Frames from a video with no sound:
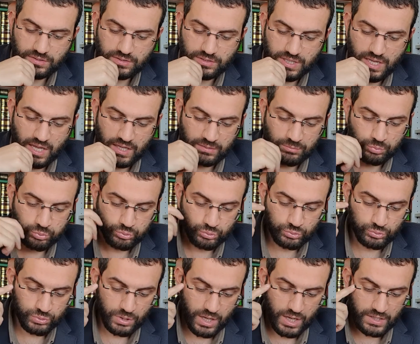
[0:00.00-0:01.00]
yani
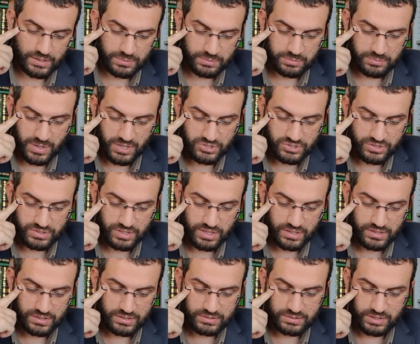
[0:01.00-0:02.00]
bunu ayrı bir başlık
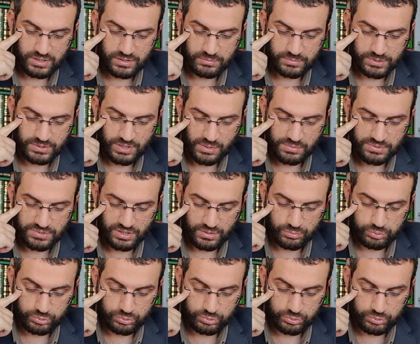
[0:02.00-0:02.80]
halinde mi yapsak,